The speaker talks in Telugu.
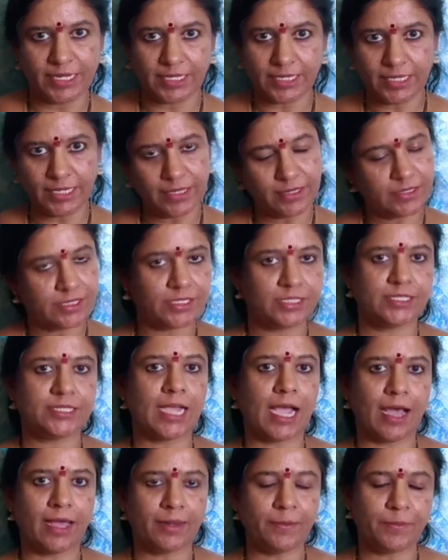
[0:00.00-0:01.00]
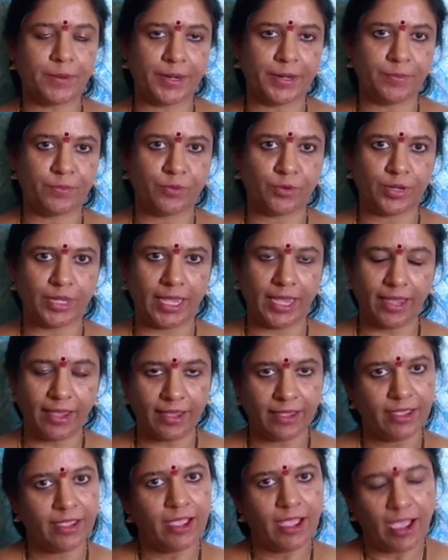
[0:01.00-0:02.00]
మనకి జారి పడిపోయే
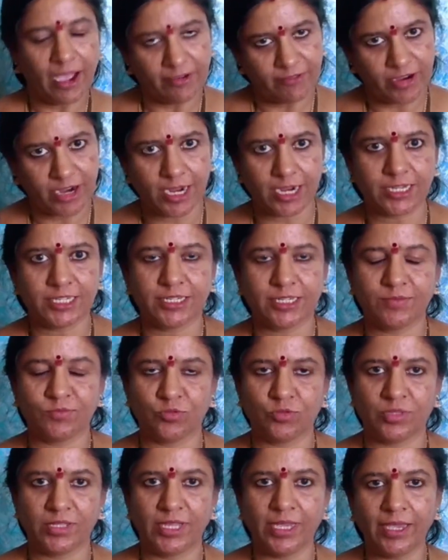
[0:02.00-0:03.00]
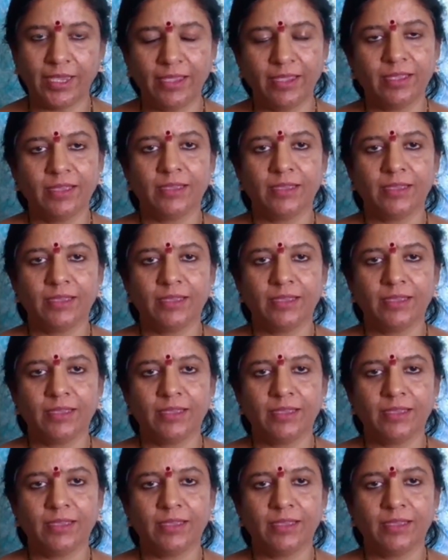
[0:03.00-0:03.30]
అవకాశం ఉంది